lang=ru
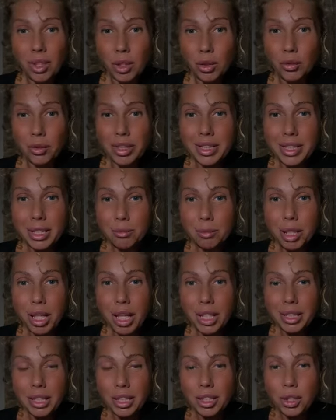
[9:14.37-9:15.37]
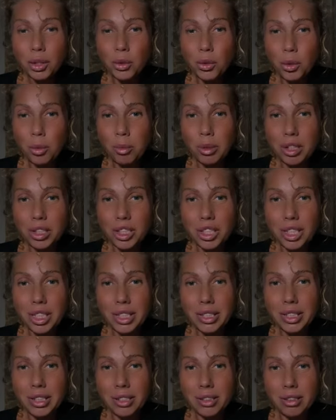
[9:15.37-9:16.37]
У вас собирательный образ
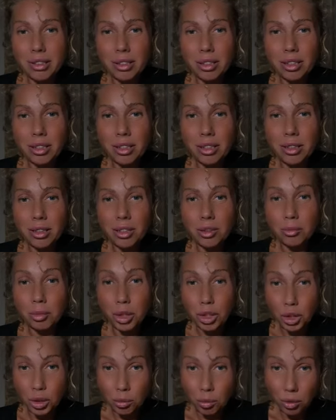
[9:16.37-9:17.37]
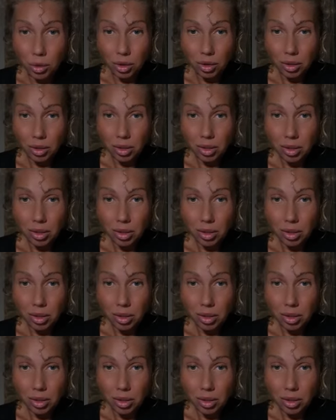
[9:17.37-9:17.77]
жизни. Почему?